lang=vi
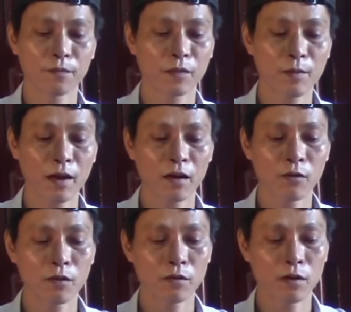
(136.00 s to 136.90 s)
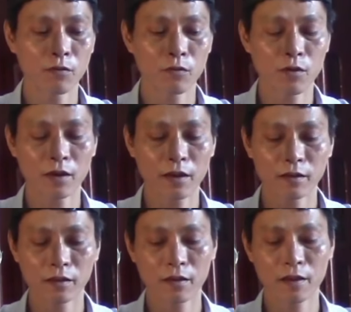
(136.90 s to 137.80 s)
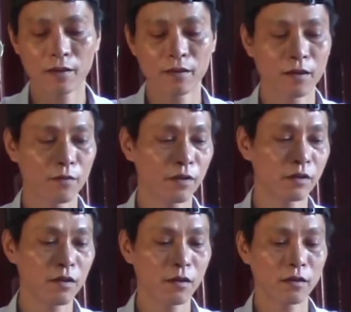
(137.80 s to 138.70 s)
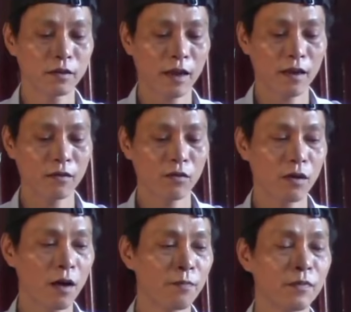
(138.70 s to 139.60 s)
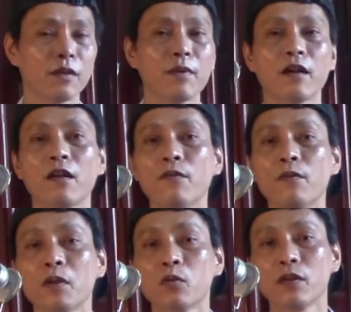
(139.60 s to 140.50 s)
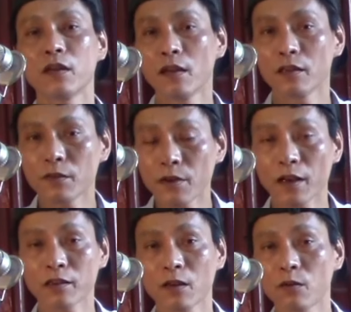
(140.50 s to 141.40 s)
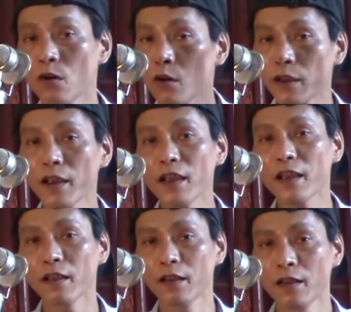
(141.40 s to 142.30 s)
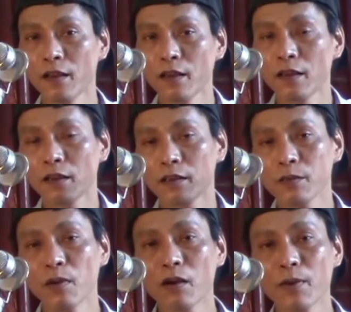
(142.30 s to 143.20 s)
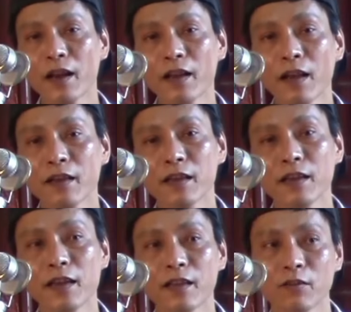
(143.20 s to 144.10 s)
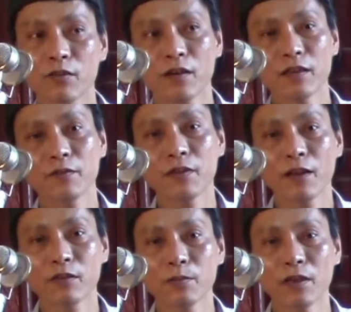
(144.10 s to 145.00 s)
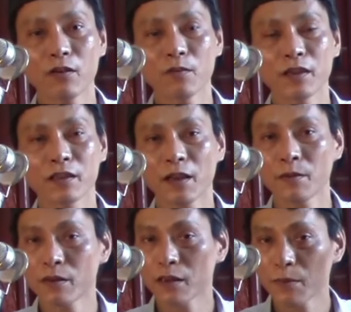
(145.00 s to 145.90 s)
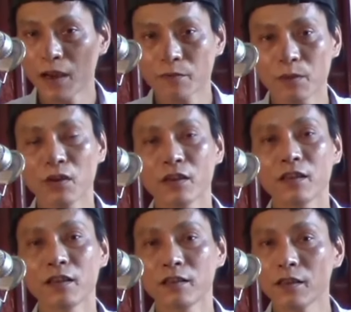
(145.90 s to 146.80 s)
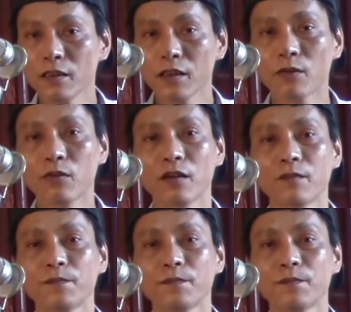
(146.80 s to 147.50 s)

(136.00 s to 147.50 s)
các bạn đấu đầu nguồn đây, dương đây, và dương là ra đây, còn âm thì các bạn đấu với quy. Như vậy là xong. Ok, rất mong các bạn hãy đăng ký để theo dõi những video tiếp theo của mình. Cảm ơn các bạn và mọi người rất nhiều luôn.